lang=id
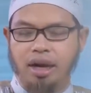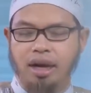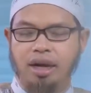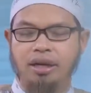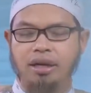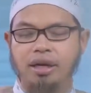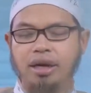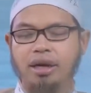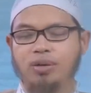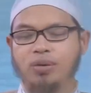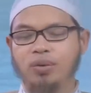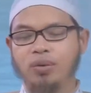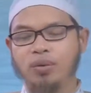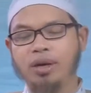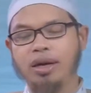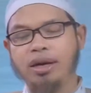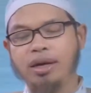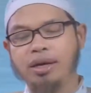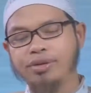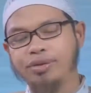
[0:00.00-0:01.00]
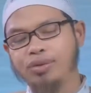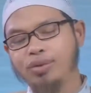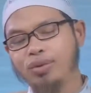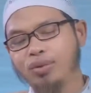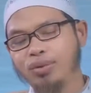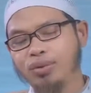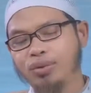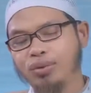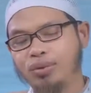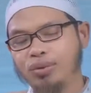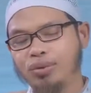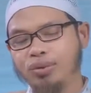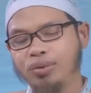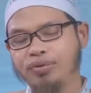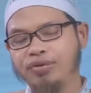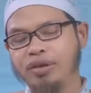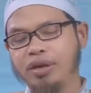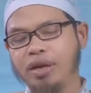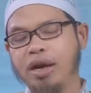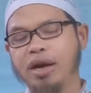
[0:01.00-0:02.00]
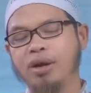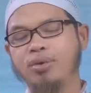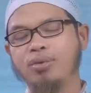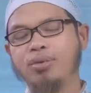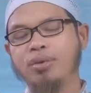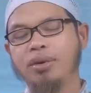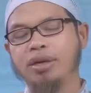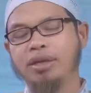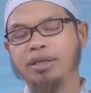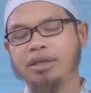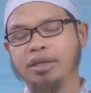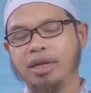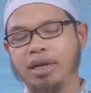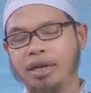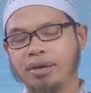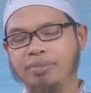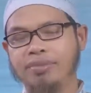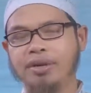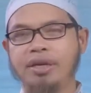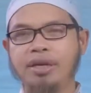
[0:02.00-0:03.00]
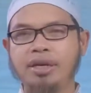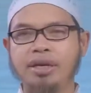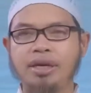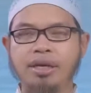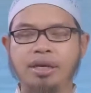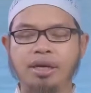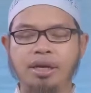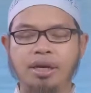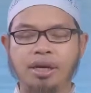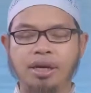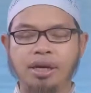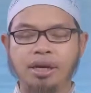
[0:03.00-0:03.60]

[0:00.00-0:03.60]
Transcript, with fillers: an yakuna qasduhu fi awwal talabihi